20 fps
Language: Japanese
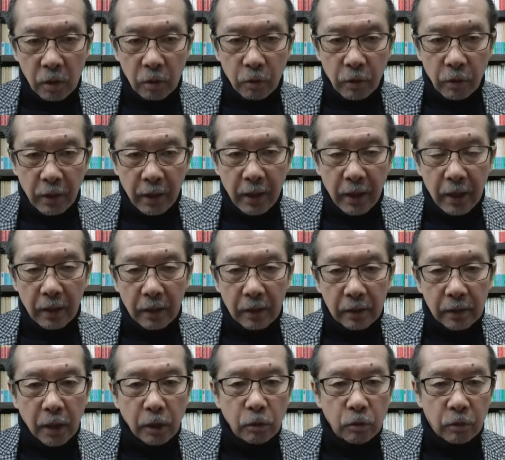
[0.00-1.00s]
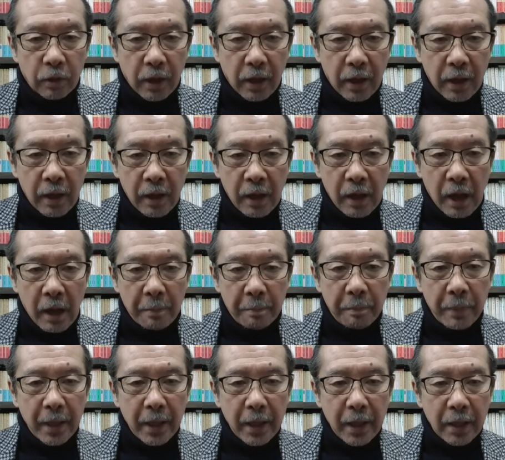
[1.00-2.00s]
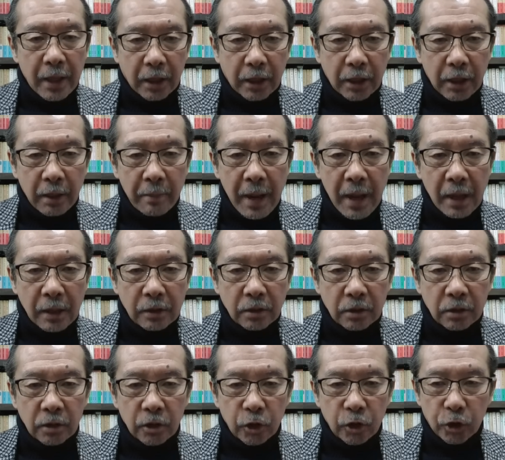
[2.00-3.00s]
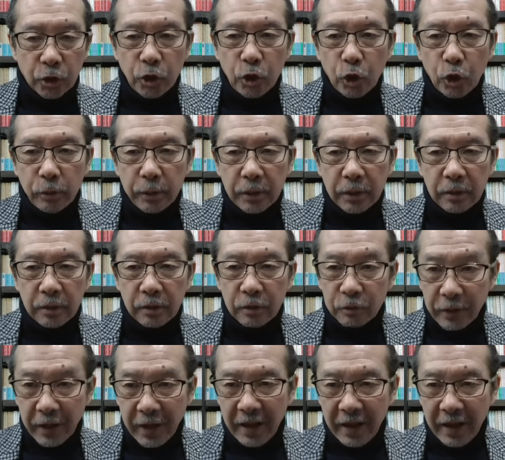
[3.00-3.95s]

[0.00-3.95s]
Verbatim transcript: これね、タイトルね、あっぱれやってます。水曜日っていうね、